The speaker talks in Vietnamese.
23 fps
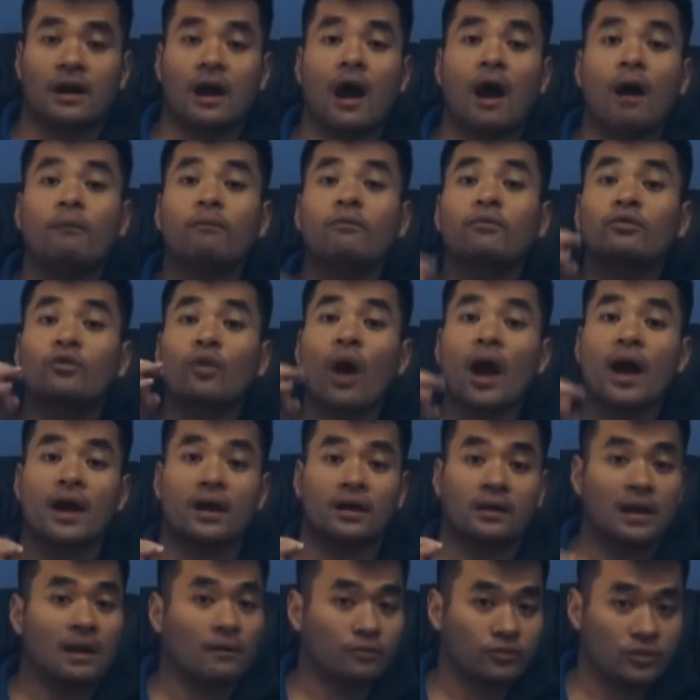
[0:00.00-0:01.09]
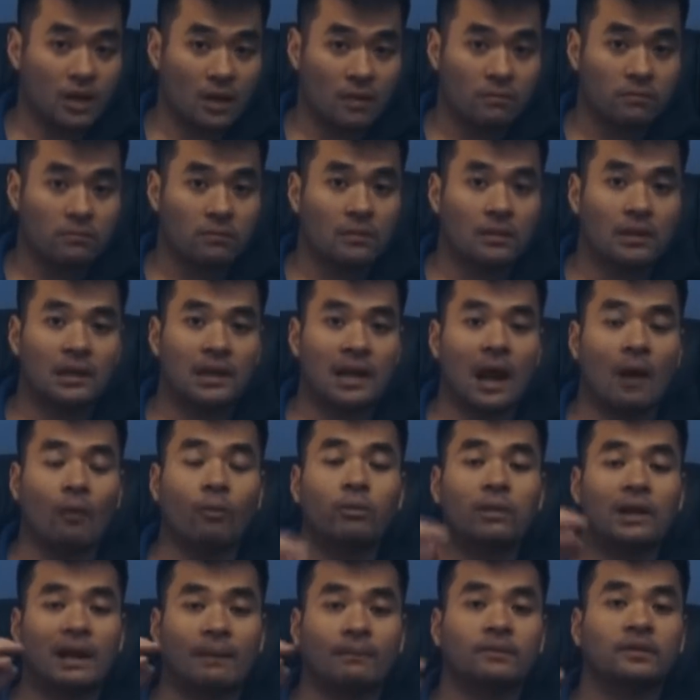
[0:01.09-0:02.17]
ông Ryan đọc xong là
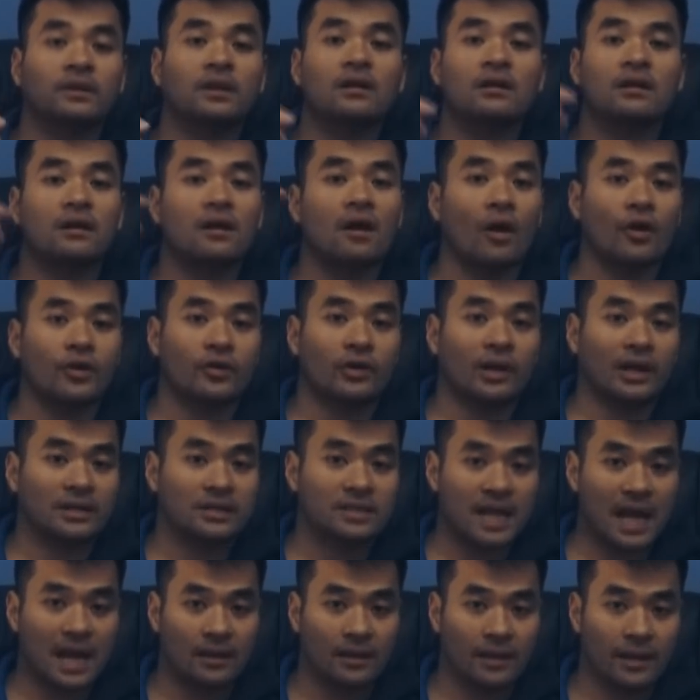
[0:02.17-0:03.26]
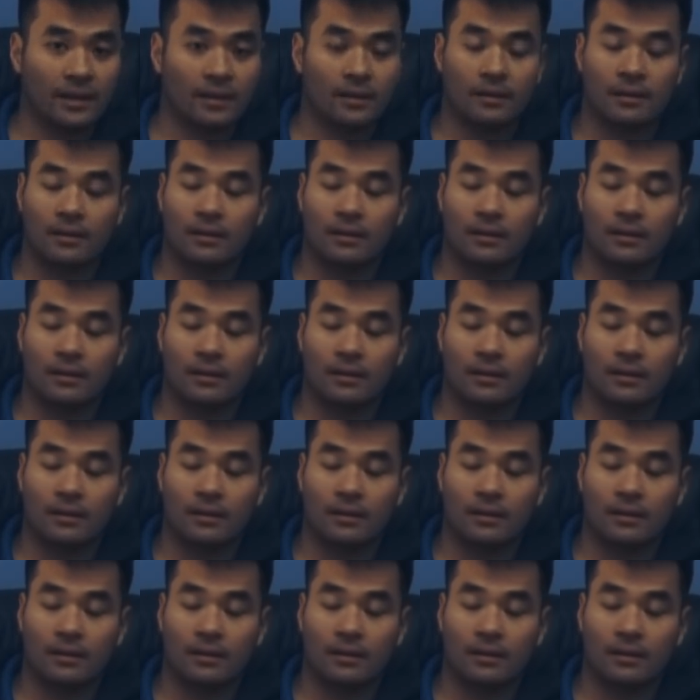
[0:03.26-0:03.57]
ông lập tức gọi cho cảnh sát liền